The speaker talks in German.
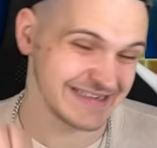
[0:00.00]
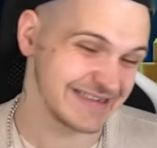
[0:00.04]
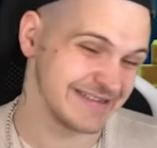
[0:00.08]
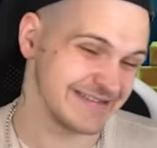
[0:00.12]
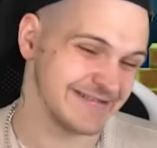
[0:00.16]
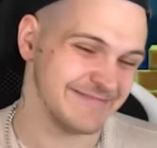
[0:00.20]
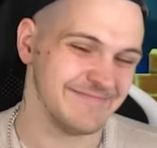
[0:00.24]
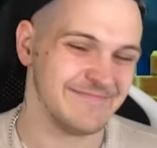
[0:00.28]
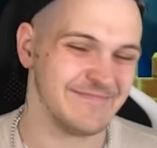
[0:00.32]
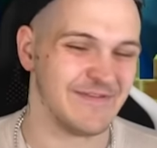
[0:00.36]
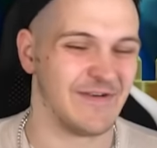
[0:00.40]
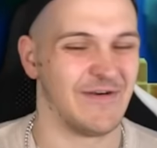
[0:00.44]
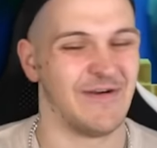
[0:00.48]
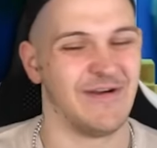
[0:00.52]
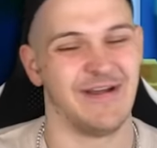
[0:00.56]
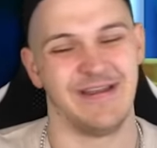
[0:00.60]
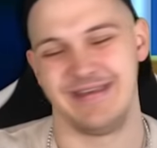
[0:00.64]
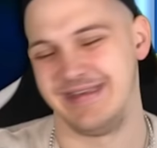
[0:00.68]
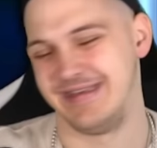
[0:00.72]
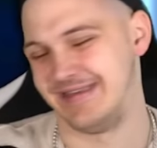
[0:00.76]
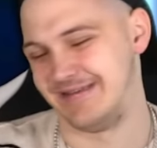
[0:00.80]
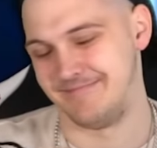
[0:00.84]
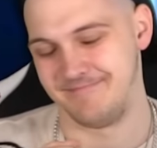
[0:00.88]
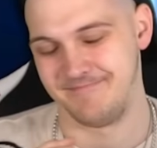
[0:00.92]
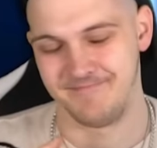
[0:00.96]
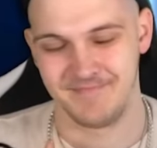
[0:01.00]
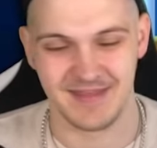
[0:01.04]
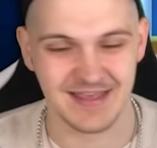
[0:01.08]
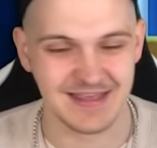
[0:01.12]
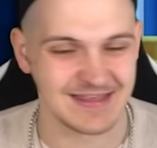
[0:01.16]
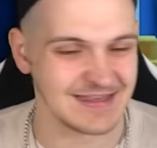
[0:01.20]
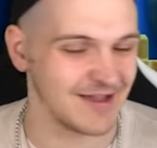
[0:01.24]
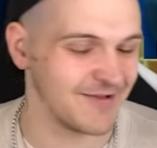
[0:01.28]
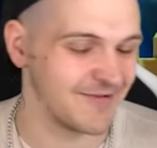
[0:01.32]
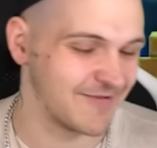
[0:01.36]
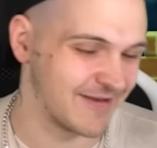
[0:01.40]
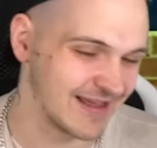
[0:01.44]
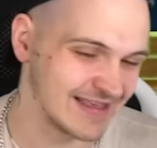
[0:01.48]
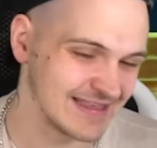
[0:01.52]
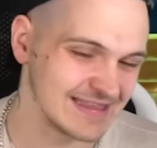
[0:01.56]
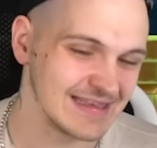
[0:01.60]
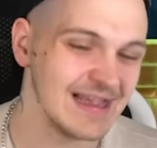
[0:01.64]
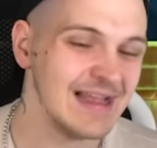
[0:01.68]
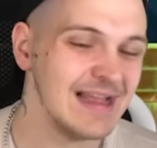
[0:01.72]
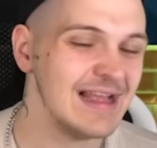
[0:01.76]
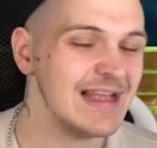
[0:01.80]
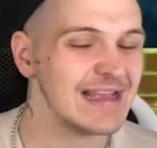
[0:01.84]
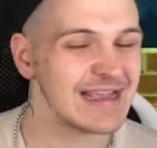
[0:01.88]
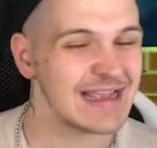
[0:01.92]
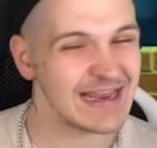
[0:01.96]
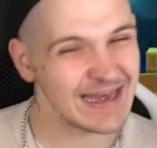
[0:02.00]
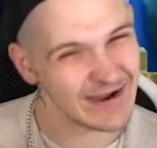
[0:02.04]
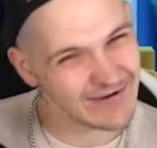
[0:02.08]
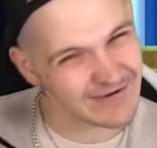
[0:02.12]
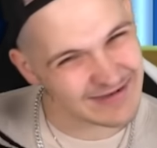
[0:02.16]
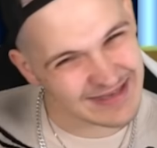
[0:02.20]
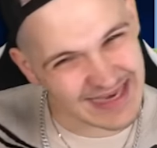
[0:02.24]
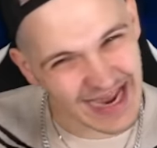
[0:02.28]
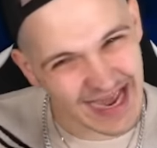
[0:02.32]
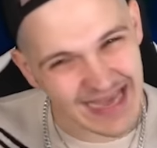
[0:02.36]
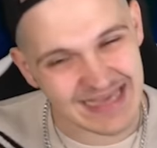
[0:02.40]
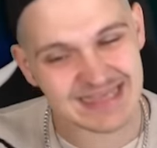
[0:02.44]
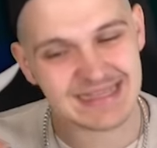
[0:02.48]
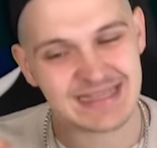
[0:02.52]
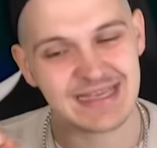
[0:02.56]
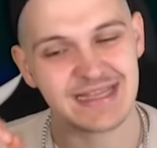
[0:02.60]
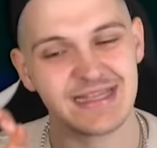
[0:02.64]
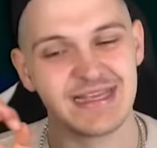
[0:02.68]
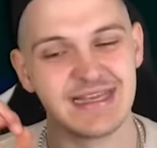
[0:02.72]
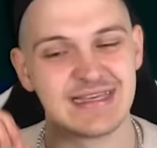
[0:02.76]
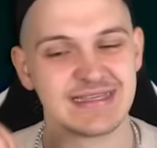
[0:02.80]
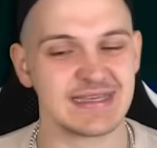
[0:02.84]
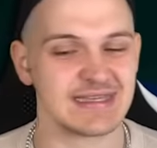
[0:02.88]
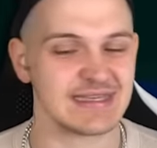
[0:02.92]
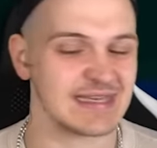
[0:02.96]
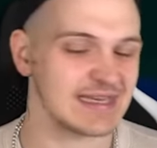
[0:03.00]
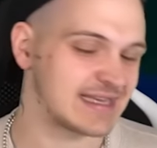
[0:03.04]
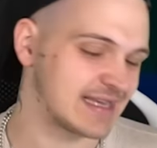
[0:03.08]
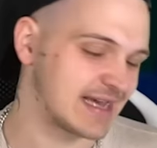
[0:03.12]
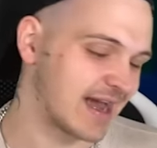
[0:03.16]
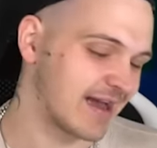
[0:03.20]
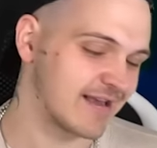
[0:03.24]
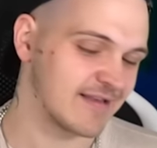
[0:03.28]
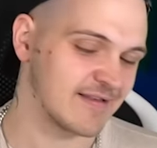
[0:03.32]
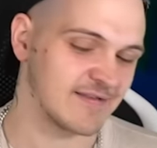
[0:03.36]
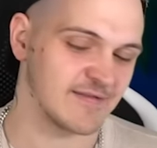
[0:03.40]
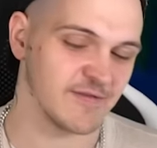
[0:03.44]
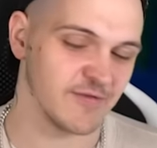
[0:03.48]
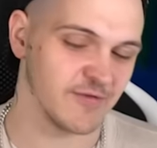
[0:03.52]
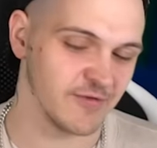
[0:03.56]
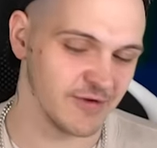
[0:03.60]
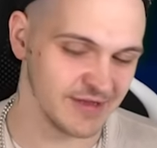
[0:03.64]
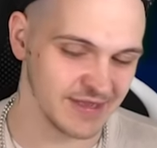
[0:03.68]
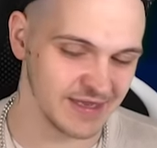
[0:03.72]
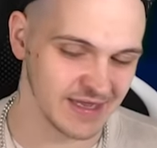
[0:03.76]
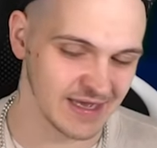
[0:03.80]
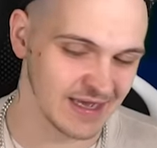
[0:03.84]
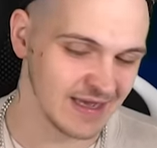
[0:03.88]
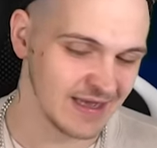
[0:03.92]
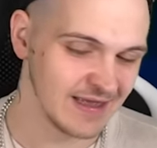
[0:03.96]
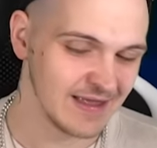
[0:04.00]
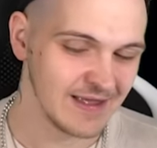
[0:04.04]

Boah, die Soundticks. Genau das sind diese Details, Freunde,